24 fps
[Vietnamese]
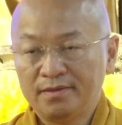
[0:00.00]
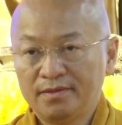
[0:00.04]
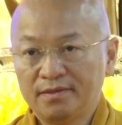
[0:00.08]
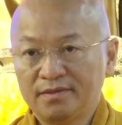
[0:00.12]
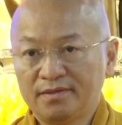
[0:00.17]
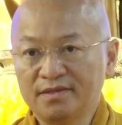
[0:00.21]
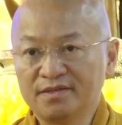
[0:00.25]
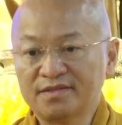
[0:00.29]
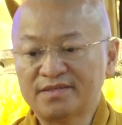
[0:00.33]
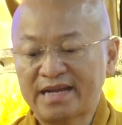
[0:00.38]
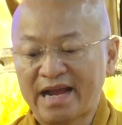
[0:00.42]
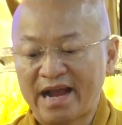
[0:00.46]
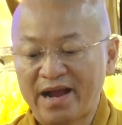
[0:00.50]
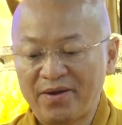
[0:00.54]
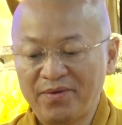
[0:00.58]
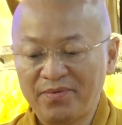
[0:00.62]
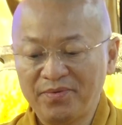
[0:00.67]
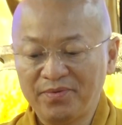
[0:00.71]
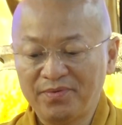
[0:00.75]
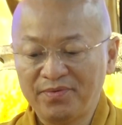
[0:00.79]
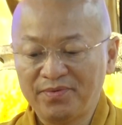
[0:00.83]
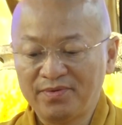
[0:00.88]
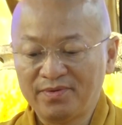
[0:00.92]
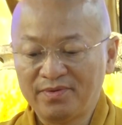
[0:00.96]
thứ
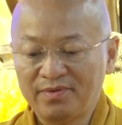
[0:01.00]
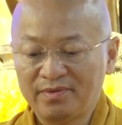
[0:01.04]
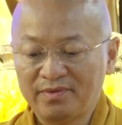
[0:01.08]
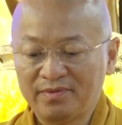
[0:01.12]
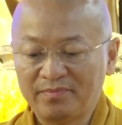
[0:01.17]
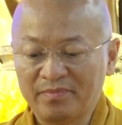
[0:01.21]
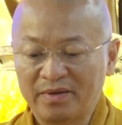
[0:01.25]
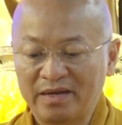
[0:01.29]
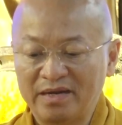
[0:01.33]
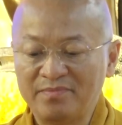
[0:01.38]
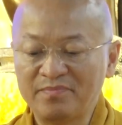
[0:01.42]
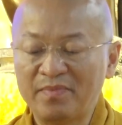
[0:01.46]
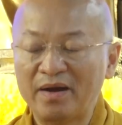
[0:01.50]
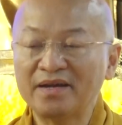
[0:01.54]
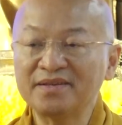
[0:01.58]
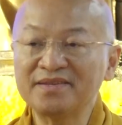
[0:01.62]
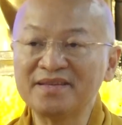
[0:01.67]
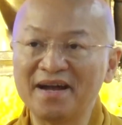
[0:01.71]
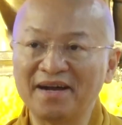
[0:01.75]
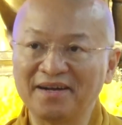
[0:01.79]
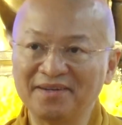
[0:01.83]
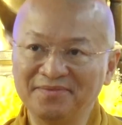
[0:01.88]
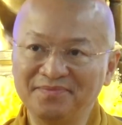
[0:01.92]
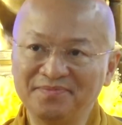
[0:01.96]
sáu bệnh bất
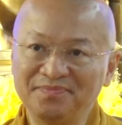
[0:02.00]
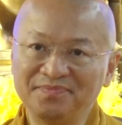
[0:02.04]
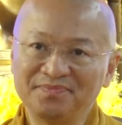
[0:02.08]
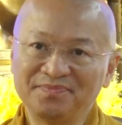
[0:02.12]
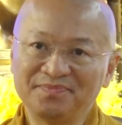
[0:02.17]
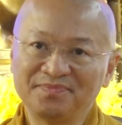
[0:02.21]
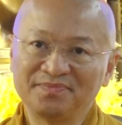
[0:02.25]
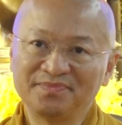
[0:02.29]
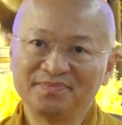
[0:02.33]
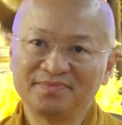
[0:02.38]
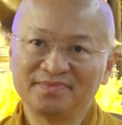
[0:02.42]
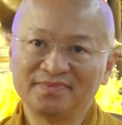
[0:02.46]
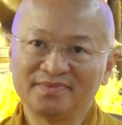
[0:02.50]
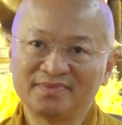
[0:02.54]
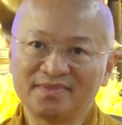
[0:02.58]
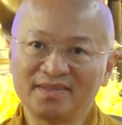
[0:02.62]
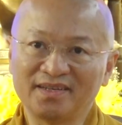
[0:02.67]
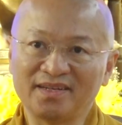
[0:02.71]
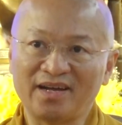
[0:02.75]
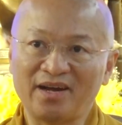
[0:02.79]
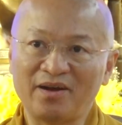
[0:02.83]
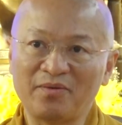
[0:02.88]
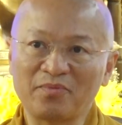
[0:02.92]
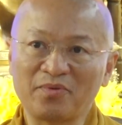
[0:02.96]
dân
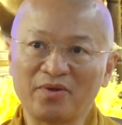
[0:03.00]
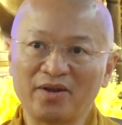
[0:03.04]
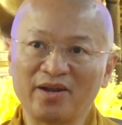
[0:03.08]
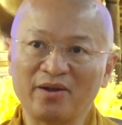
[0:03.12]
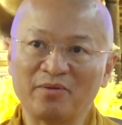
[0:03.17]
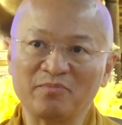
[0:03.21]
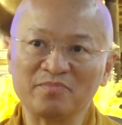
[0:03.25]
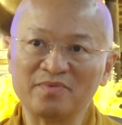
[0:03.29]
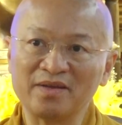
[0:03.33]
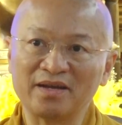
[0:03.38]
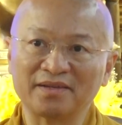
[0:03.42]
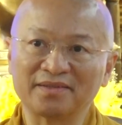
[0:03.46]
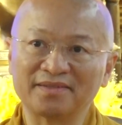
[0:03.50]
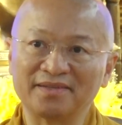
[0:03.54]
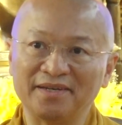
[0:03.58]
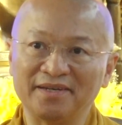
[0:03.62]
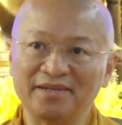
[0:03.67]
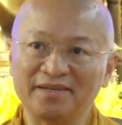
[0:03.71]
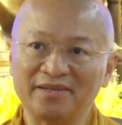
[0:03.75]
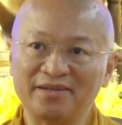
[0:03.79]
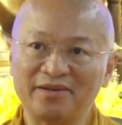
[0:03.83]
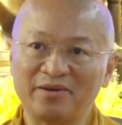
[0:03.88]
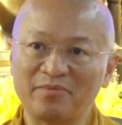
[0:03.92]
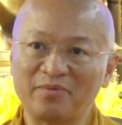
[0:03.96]
tức là không có lòng nhân
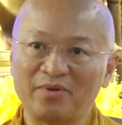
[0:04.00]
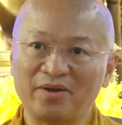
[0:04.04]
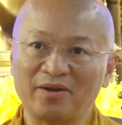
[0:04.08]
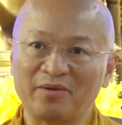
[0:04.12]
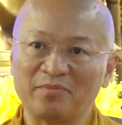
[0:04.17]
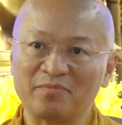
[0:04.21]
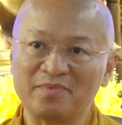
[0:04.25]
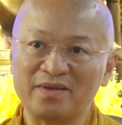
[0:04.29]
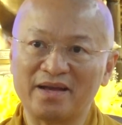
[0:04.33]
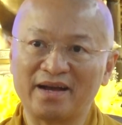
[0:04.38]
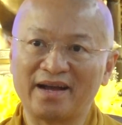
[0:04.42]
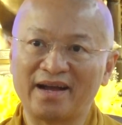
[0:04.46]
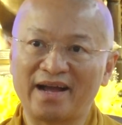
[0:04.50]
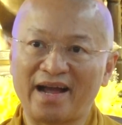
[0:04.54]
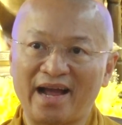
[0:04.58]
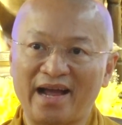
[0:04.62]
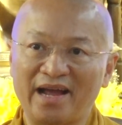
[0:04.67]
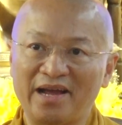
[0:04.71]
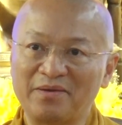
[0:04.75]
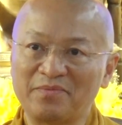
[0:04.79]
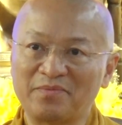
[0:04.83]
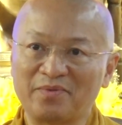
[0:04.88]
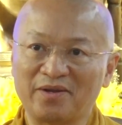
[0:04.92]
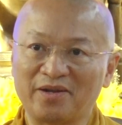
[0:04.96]
từ không có lòng nhân
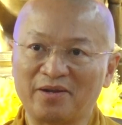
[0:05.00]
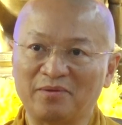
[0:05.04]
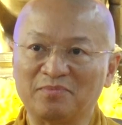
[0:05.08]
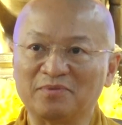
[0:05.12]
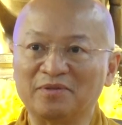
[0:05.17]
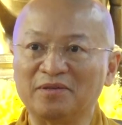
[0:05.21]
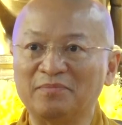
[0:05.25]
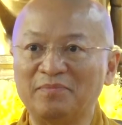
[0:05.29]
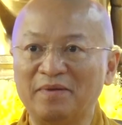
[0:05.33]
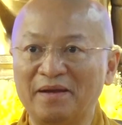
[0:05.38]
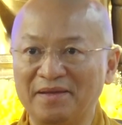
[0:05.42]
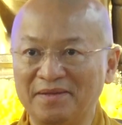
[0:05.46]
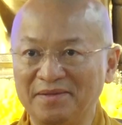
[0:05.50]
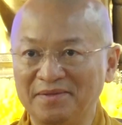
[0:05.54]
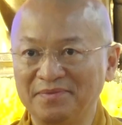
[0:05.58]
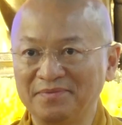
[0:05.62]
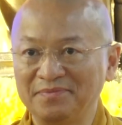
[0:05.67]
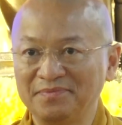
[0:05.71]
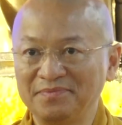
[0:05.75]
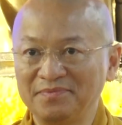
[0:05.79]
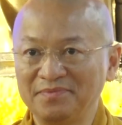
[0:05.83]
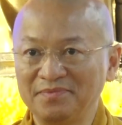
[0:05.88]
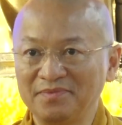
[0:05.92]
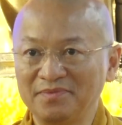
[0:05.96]
ái không có lòng từ bi
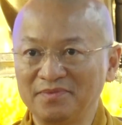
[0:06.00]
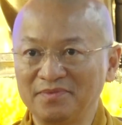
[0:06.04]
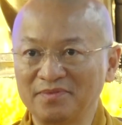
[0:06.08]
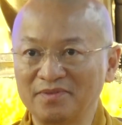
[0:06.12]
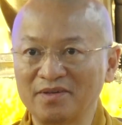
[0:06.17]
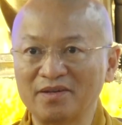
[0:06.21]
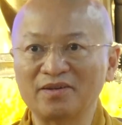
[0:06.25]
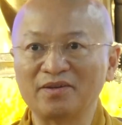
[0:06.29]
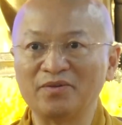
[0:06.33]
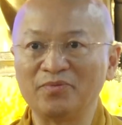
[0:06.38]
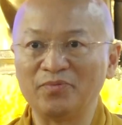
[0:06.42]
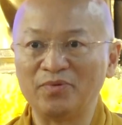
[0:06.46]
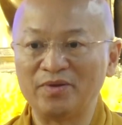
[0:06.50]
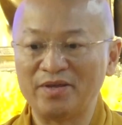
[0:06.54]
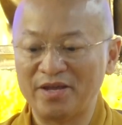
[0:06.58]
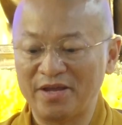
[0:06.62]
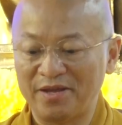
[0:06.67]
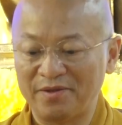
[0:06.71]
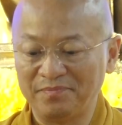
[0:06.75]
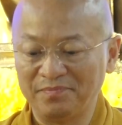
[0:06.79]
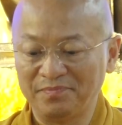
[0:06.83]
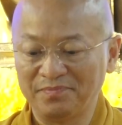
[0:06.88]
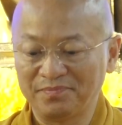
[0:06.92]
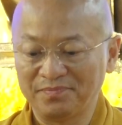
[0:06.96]
rất là nguy
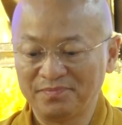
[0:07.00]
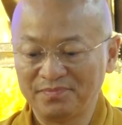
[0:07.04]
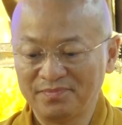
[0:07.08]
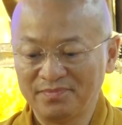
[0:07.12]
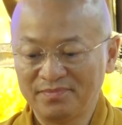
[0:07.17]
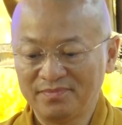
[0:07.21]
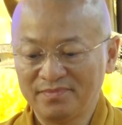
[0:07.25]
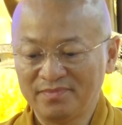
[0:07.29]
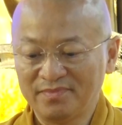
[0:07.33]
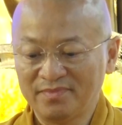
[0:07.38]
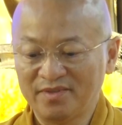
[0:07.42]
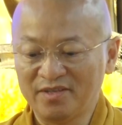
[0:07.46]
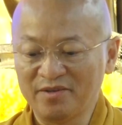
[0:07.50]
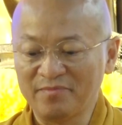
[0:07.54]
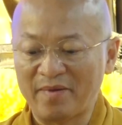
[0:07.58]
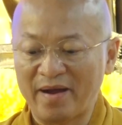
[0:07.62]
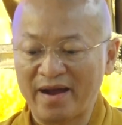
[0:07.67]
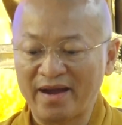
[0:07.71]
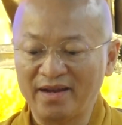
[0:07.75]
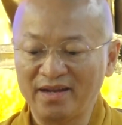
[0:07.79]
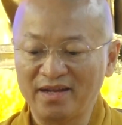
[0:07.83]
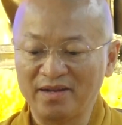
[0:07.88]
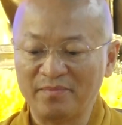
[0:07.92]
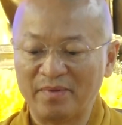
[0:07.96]
hiểm thứ
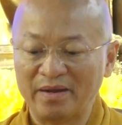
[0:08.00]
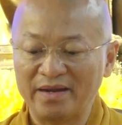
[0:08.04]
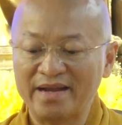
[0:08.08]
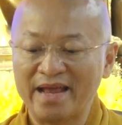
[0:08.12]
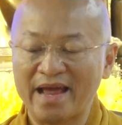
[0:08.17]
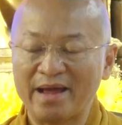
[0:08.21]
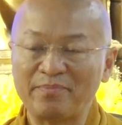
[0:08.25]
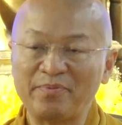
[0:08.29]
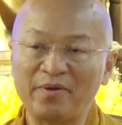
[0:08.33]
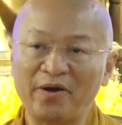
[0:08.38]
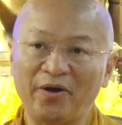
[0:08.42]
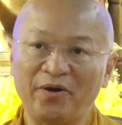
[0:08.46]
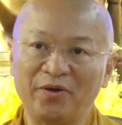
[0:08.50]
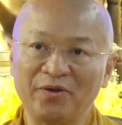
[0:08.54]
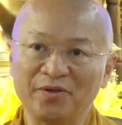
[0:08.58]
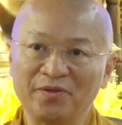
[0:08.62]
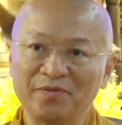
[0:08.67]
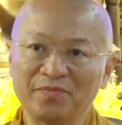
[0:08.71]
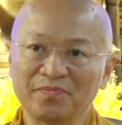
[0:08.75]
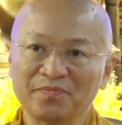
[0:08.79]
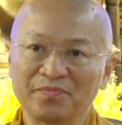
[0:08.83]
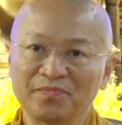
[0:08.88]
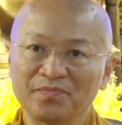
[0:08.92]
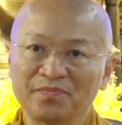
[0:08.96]
bảy là bệnh hẹp hòi
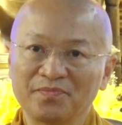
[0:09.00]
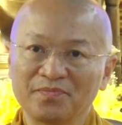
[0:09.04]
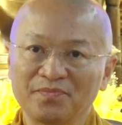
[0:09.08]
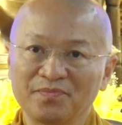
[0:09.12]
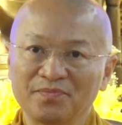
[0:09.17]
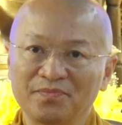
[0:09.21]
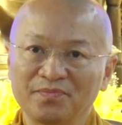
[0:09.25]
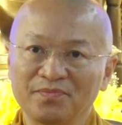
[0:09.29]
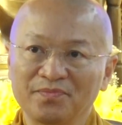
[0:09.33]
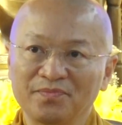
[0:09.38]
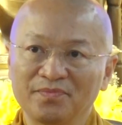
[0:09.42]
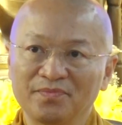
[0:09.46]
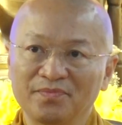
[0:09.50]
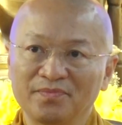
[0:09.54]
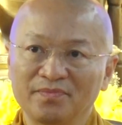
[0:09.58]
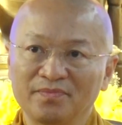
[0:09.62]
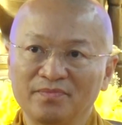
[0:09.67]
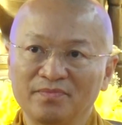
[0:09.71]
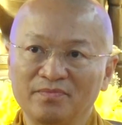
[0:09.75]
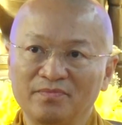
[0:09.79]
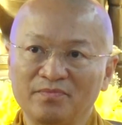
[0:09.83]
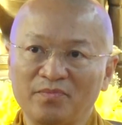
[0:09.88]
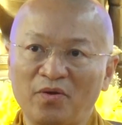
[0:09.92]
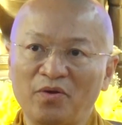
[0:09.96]

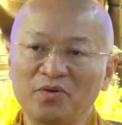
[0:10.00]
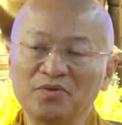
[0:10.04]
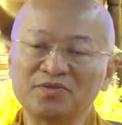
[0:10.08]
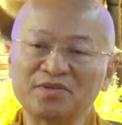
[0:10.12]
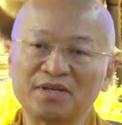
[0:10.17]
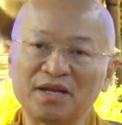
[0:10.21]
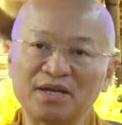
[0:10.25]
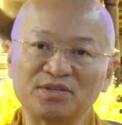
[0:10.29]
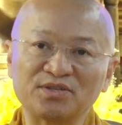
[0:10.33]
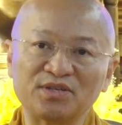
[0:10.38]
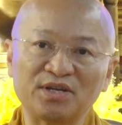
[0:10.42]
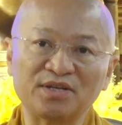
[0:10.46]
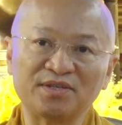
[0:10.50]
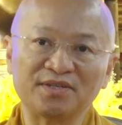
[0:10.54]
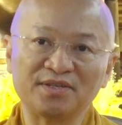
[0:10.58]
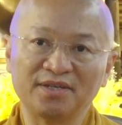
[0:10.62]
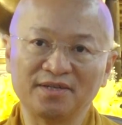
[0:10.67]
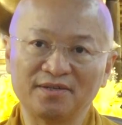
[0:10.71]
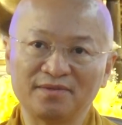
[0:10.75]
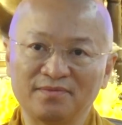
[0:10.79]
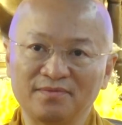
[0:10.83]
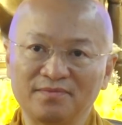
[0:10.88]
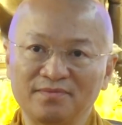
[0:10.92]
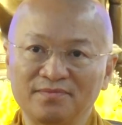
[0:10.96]
bổn sẻn tri
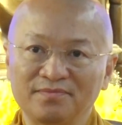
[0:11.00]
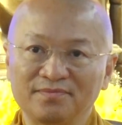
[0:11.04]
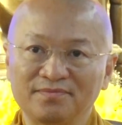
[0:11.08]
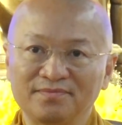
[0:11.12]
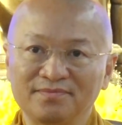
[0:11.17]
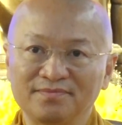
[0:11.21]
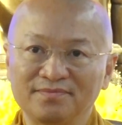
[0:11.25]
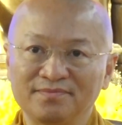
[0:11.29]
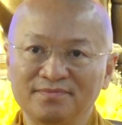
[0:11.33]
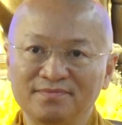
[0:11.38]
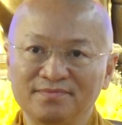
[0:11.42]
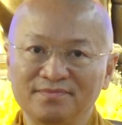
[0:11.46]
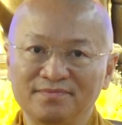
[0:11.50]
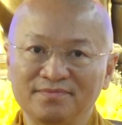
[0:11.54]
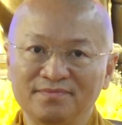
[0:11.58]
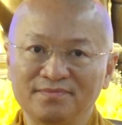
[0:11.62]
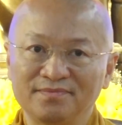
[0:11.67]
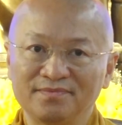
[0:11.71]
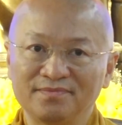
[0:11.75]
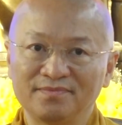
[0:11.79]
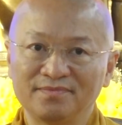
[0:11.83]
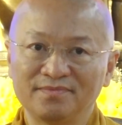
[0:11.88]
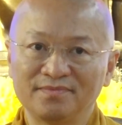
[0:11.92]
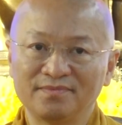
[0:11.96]
thức
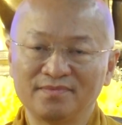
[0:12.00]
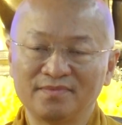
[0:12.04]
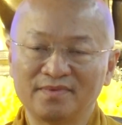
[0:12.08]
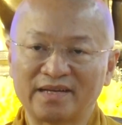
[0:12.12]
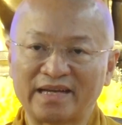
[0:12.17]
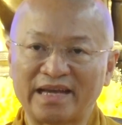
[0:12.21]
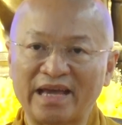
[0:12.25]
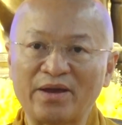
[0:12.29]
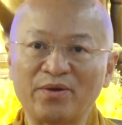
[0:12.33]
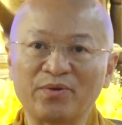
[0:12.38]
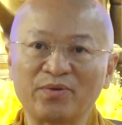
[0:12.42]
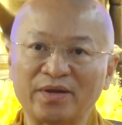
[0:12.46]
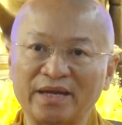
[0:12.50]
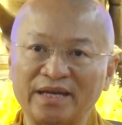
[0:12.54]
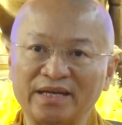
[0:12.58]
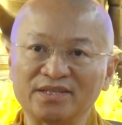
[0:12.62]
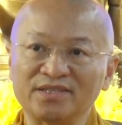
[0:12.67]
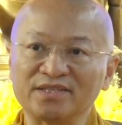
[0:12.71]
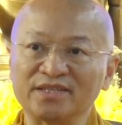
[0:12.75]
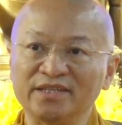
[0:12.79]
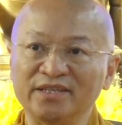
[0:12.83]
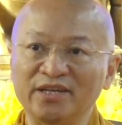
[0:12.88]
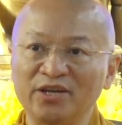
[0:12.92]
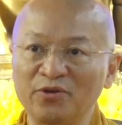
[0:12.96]
keo
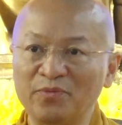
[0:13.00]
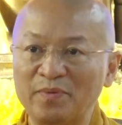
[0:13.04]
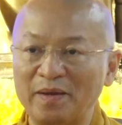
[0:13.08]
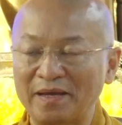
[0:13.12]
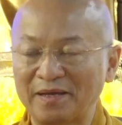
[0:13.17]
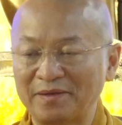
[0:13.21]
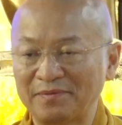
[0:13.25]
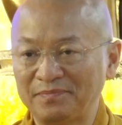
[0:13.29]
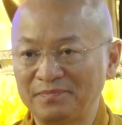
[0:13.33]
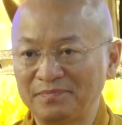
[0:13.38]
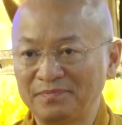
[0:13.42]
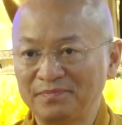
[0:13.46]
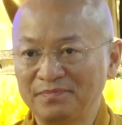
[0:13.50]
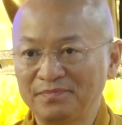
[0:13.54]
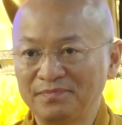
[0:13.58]
kiệt sự hiểu biết